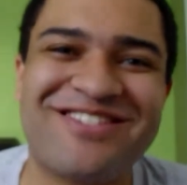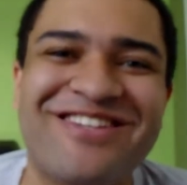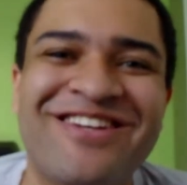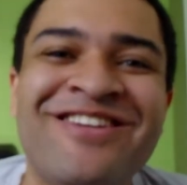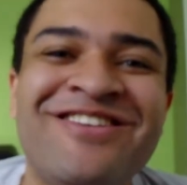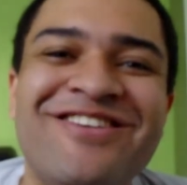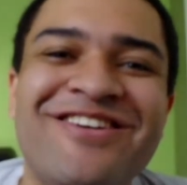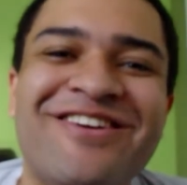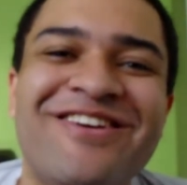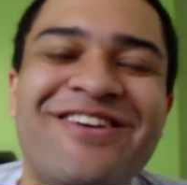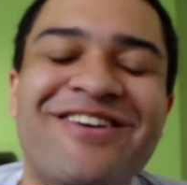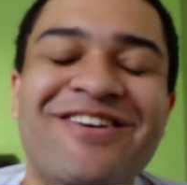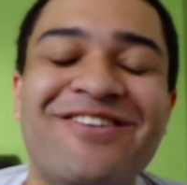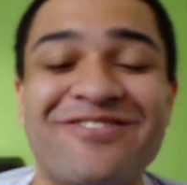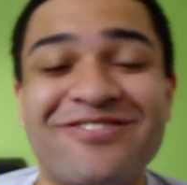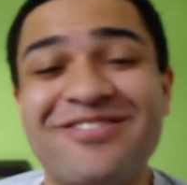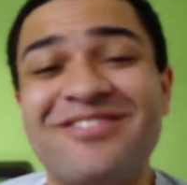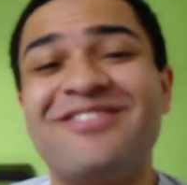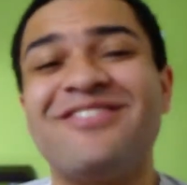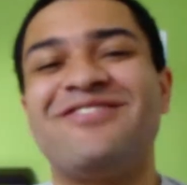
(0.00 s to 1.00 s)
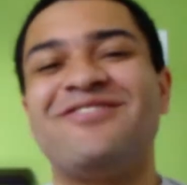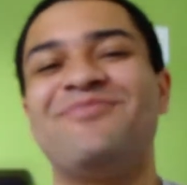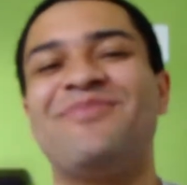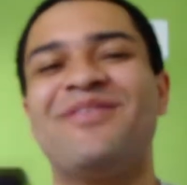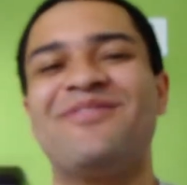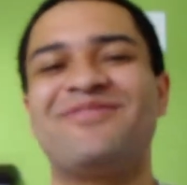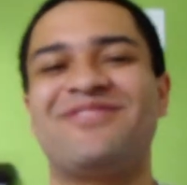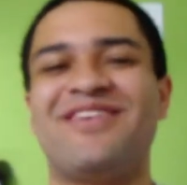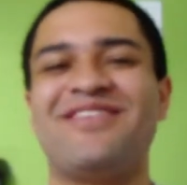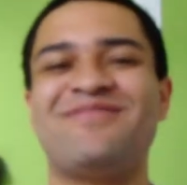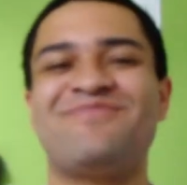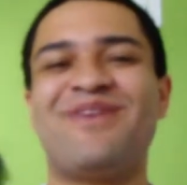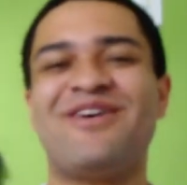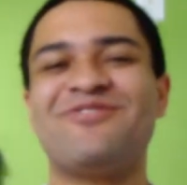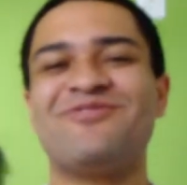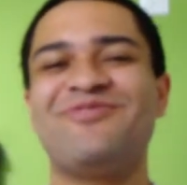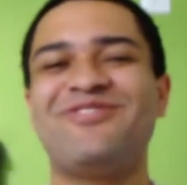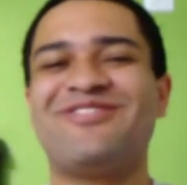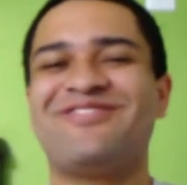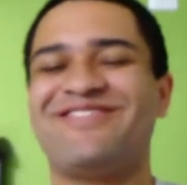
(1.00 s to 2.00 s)
Indie. Tô trazendo pra vocês
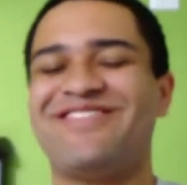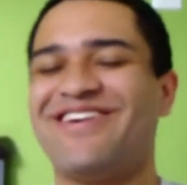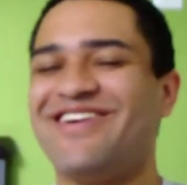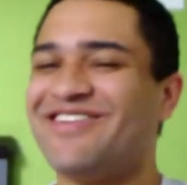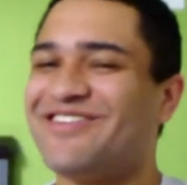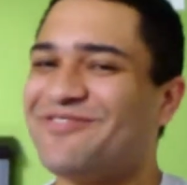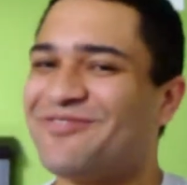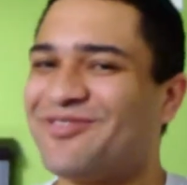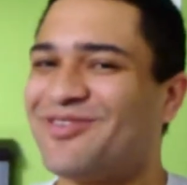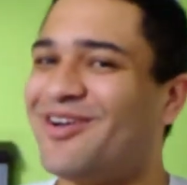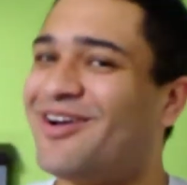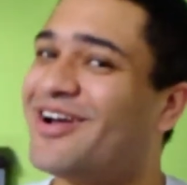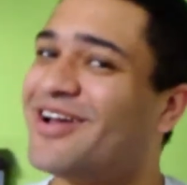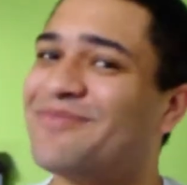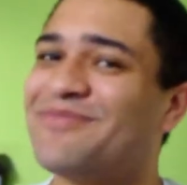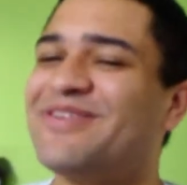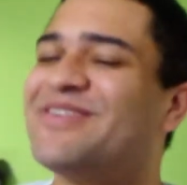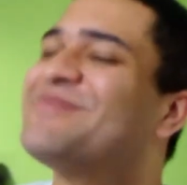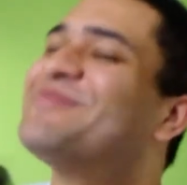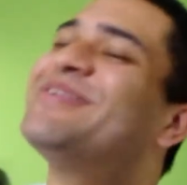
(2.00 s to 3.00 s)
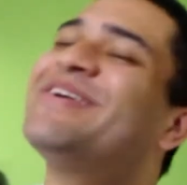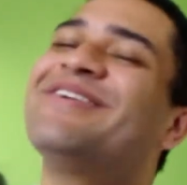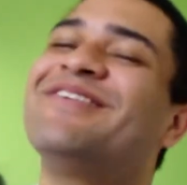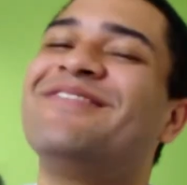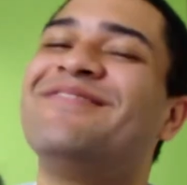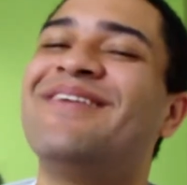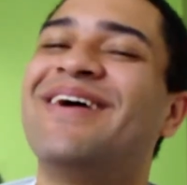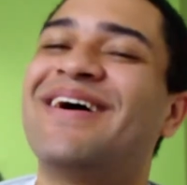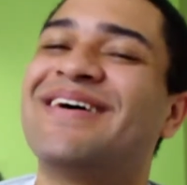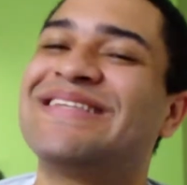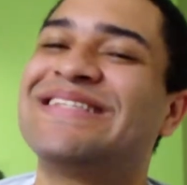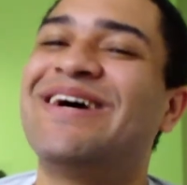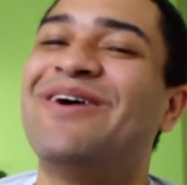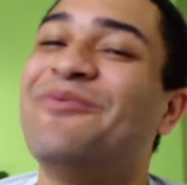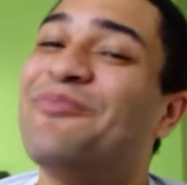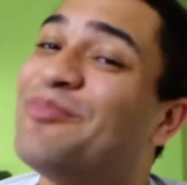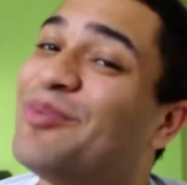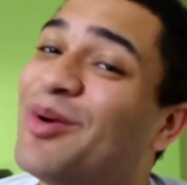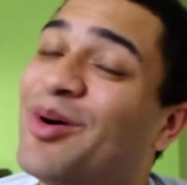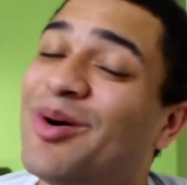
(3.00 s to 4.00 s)
mais um videozinho aqui de vlog pra gente poder conversar
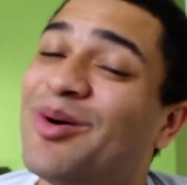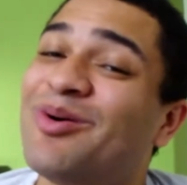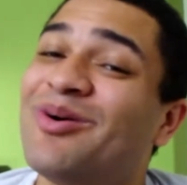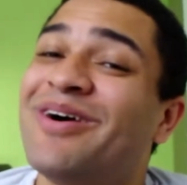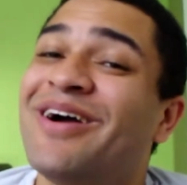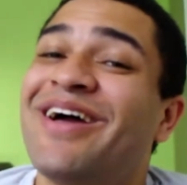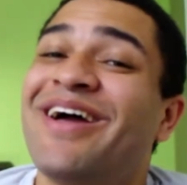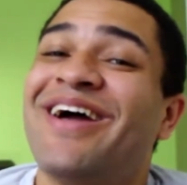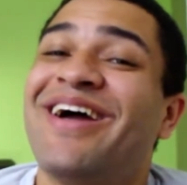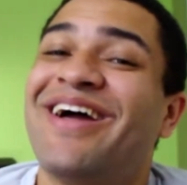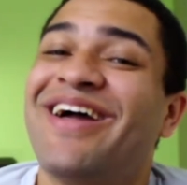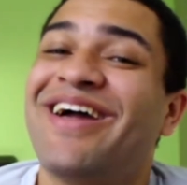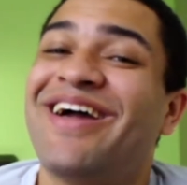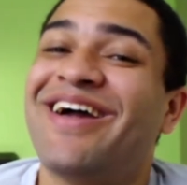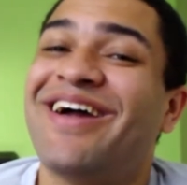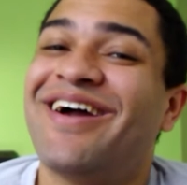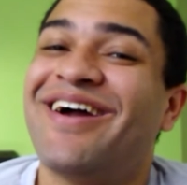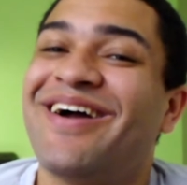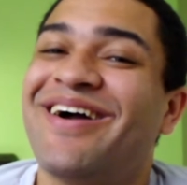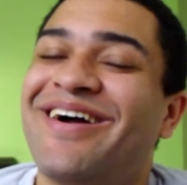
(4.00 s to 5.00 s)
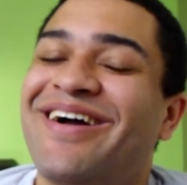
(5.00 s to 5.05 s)
um pouco. É...